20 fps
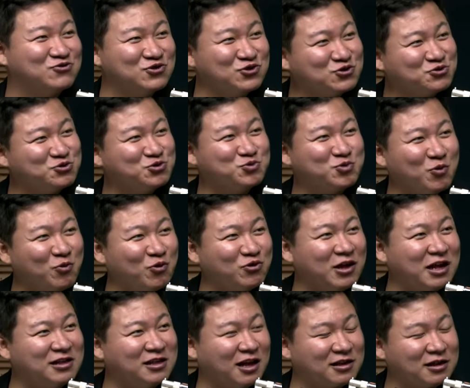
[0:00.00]
군수
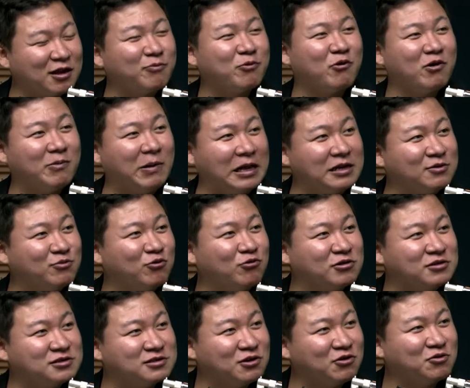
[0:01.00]
후보보다 당 대표가 많이
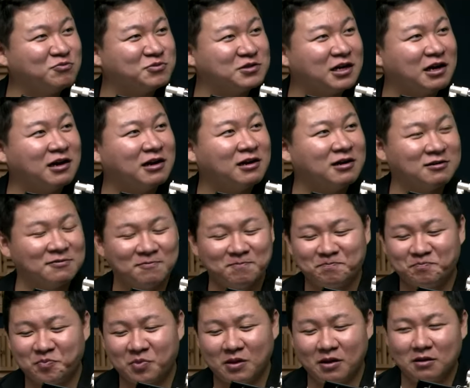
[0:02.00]
보이는 선거입니다. 예.
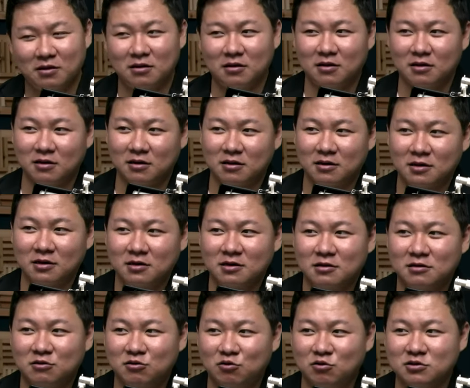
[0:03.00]
예.
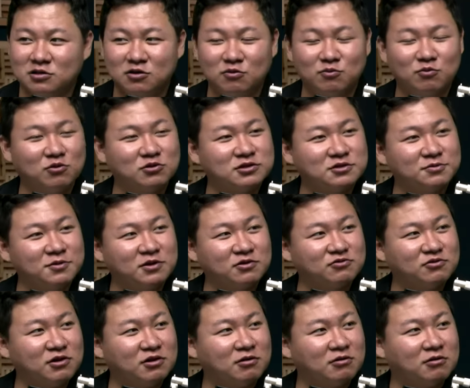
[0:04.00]
어, 그런
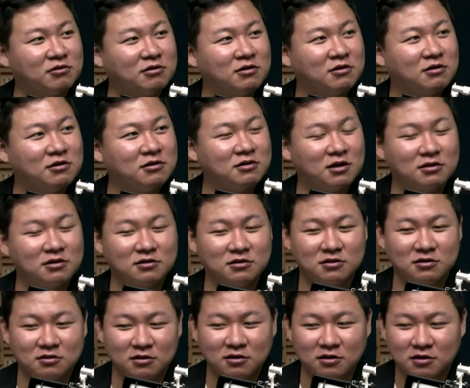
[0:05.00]
모습이고요.
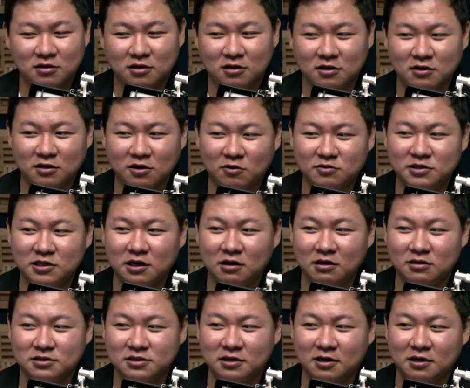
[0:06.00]
일단은
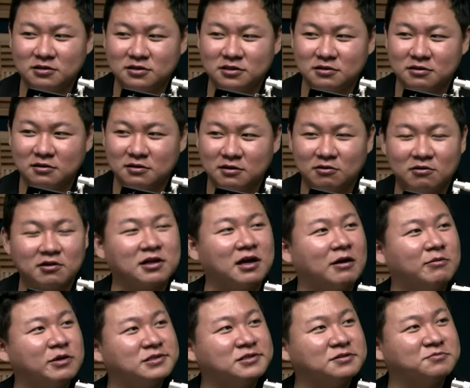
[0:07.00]
현장 스케치를 이렇게
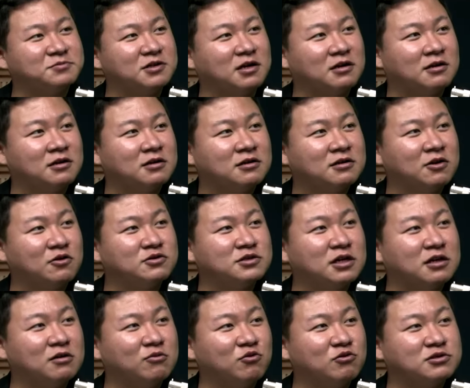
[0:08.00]
담았습니다. 음.
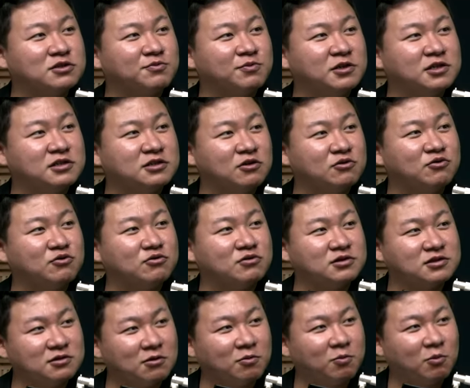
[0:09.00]
현장의 모습이 이 정도로
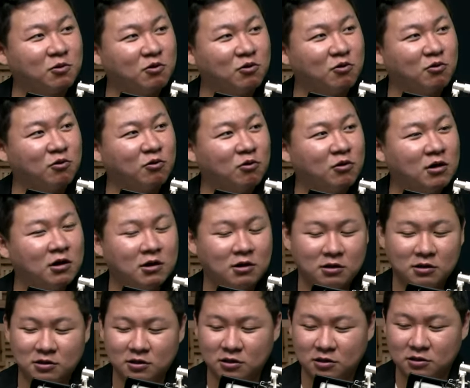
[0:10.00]
뜨겁고
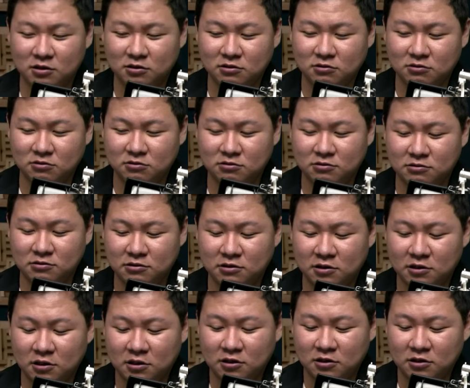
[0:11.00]
그